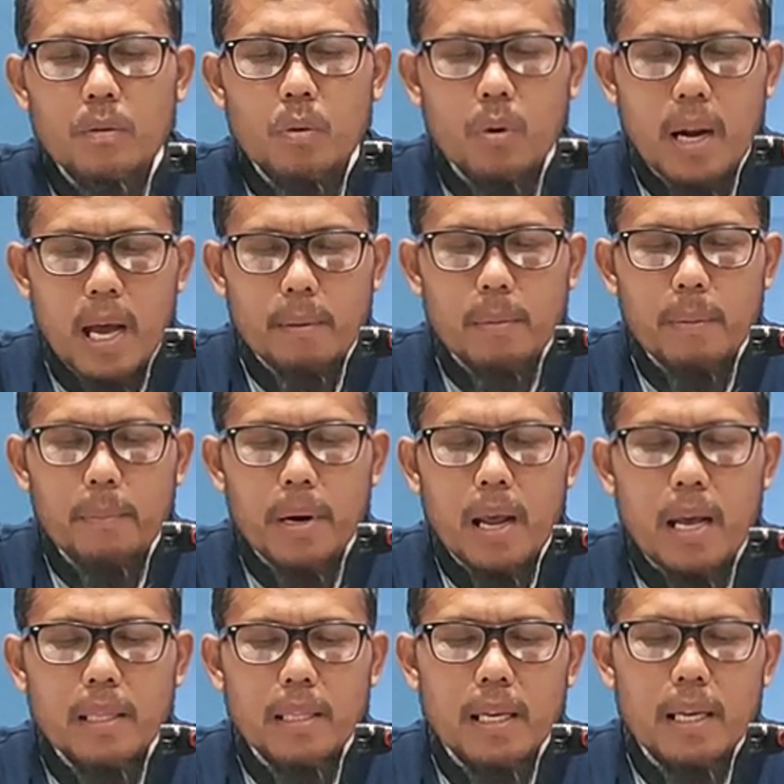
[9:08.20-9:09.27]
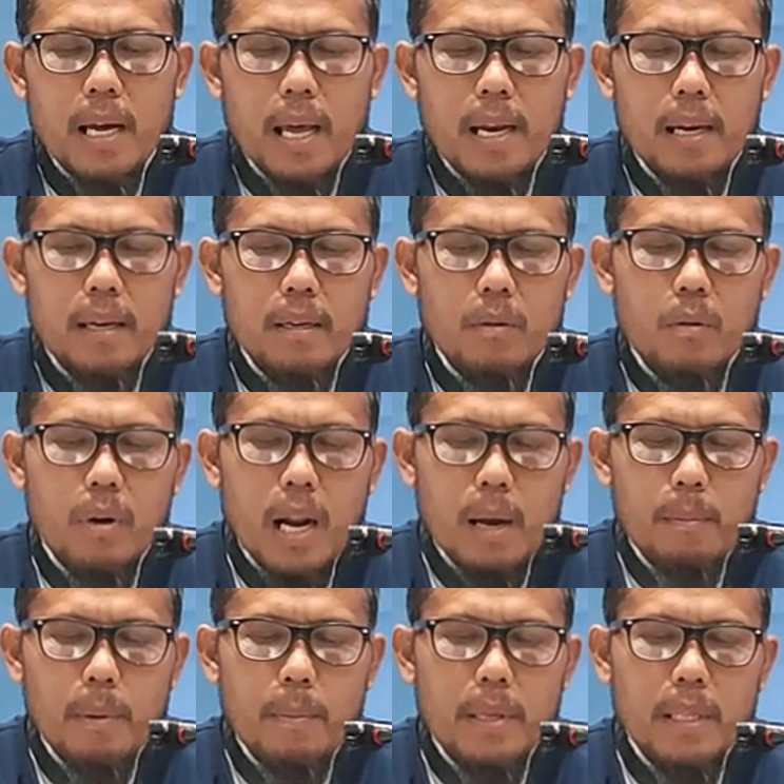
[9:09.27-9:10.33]
kurang memperhatikan,
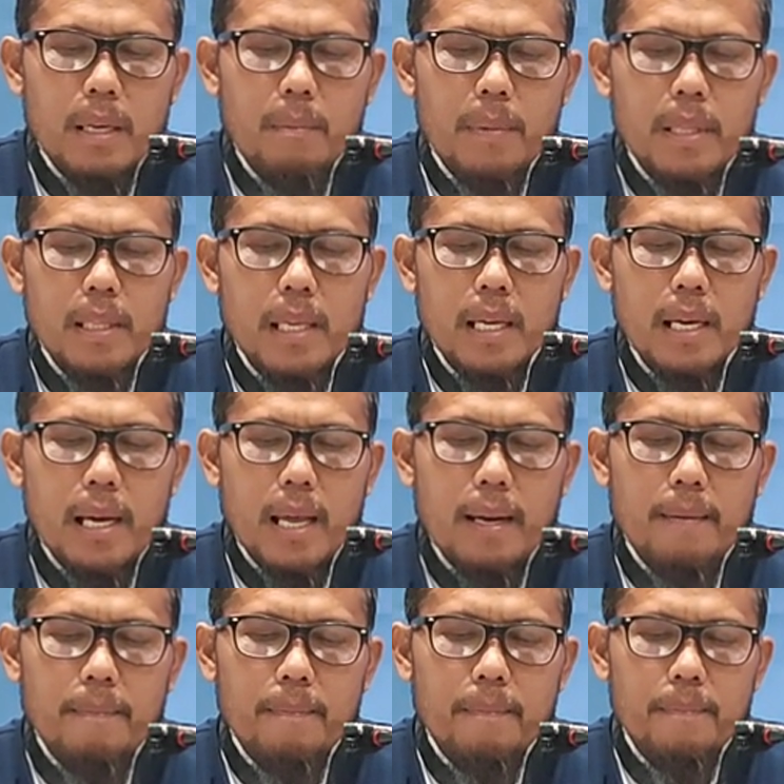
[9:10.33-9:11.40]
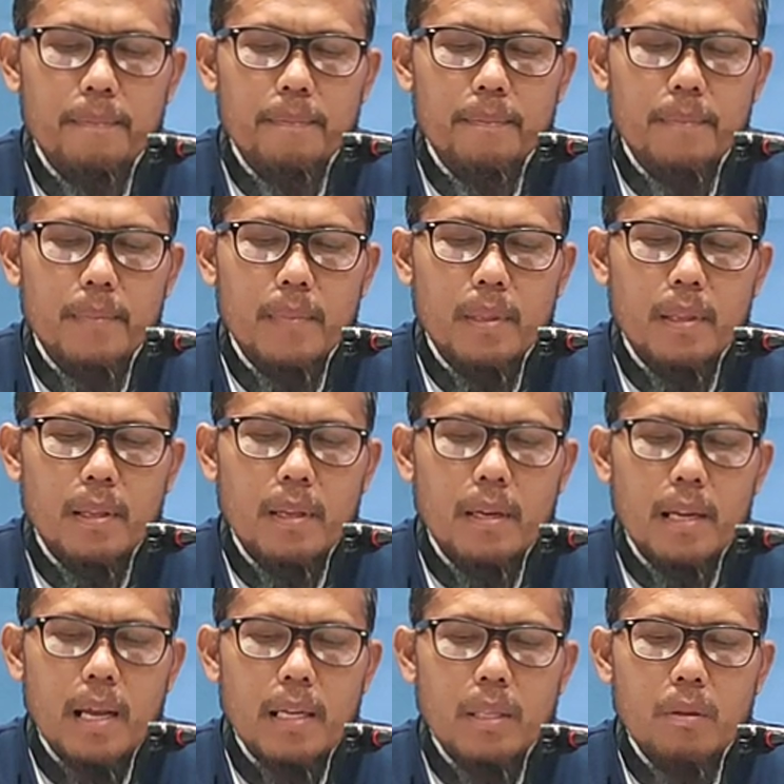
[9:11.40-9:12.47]
kurang mementing-mentingkan.
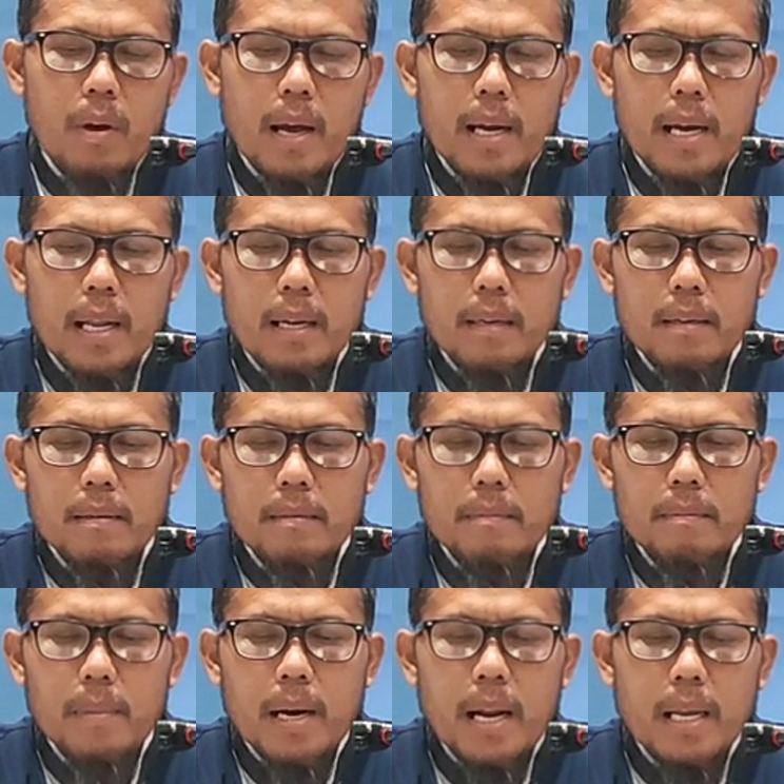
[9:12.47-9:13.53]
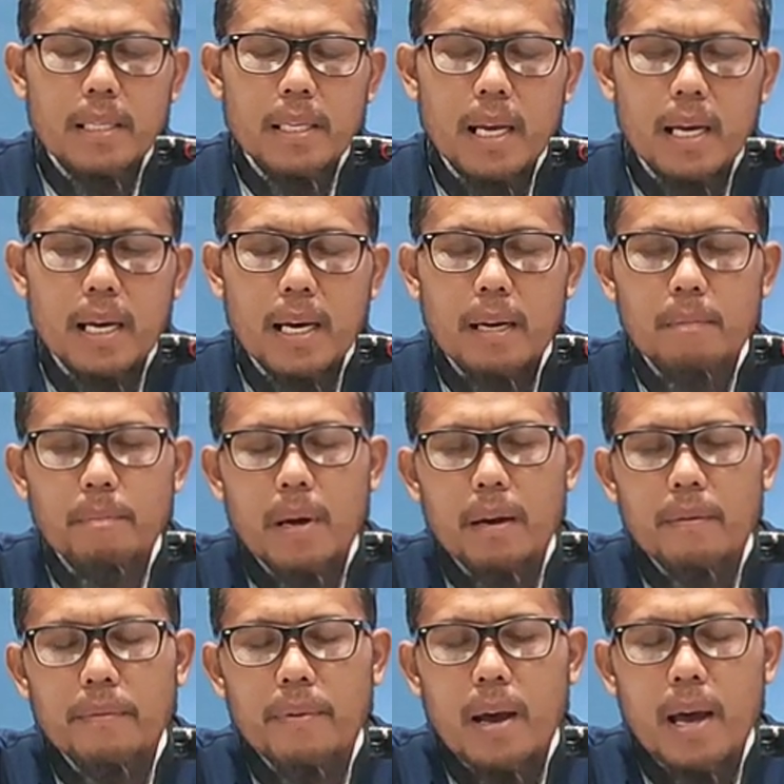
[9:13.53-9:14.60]
Dan itu akan merasakan
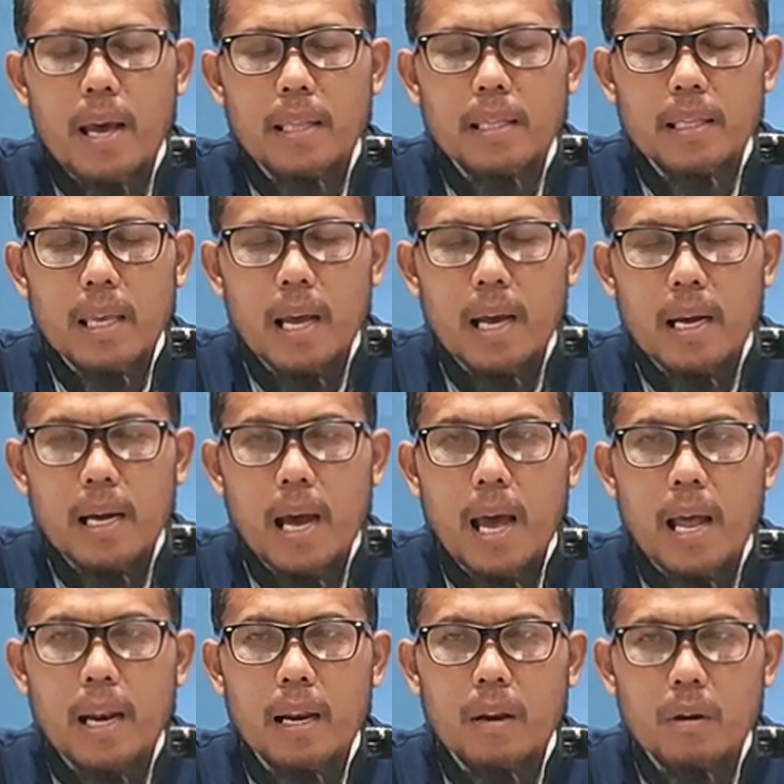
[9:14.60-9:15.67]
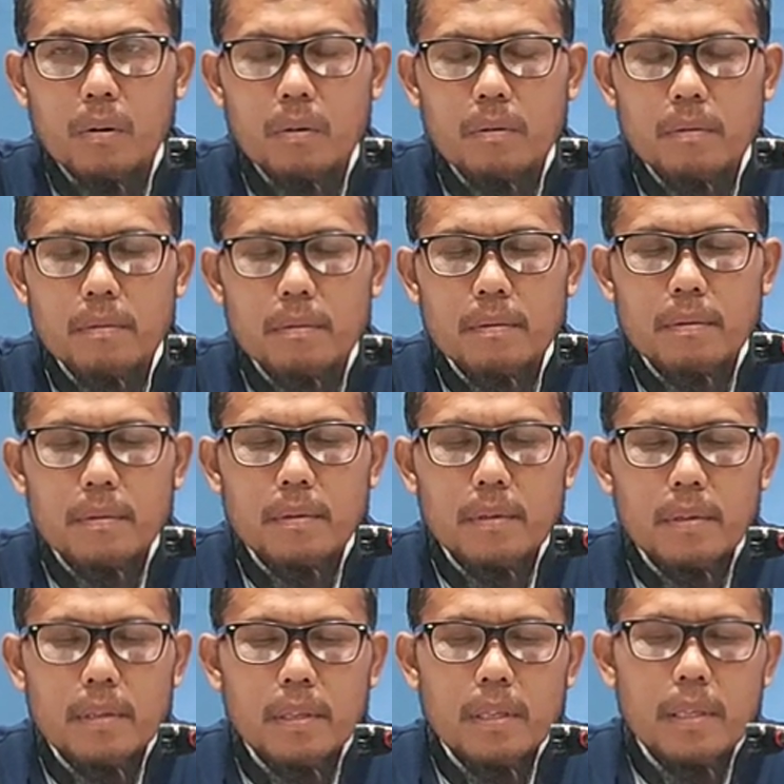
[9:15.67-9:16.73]
manfaatnya kalau
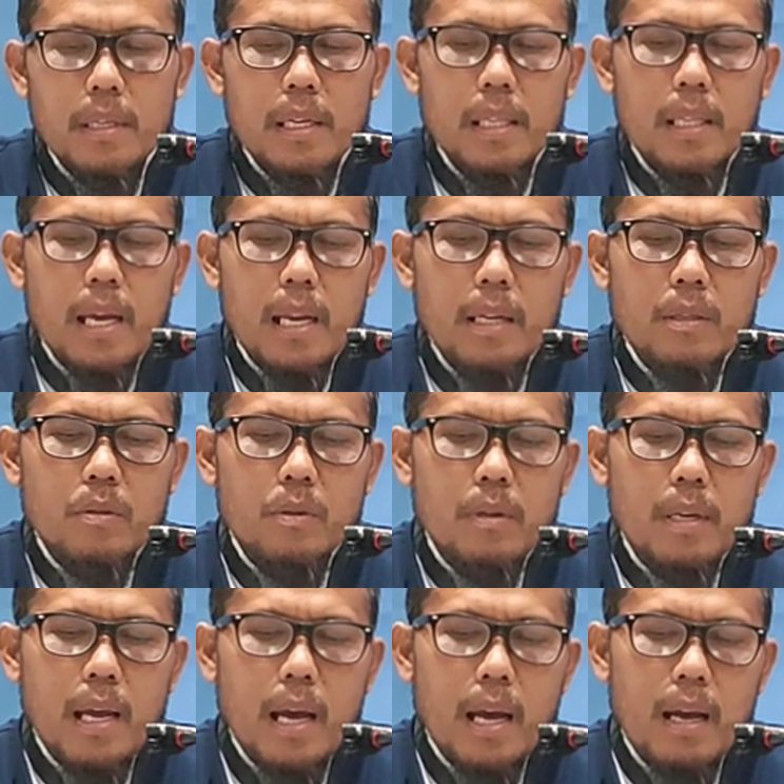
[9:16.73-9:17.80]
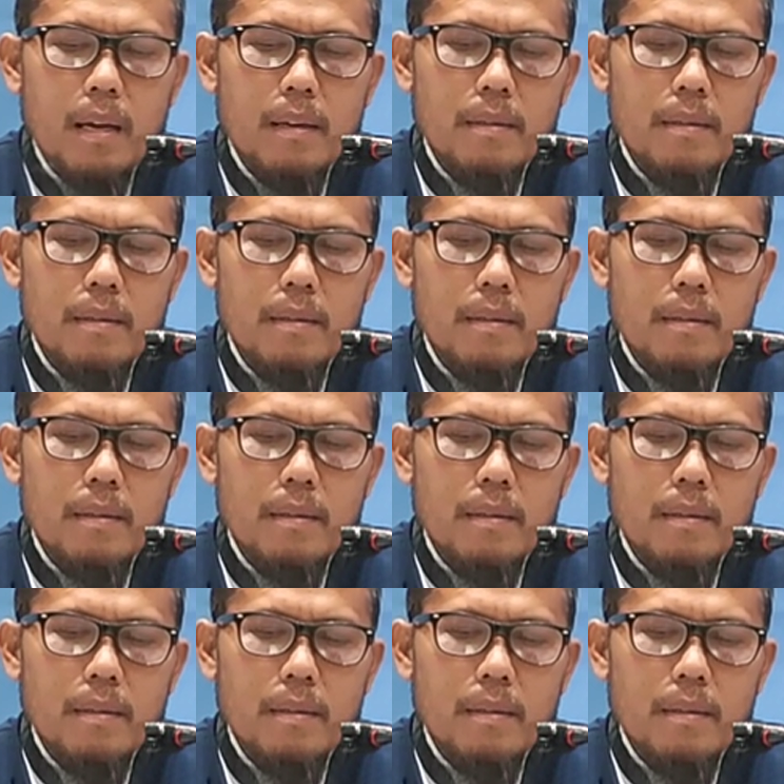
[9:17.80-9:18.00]
kita ini sudah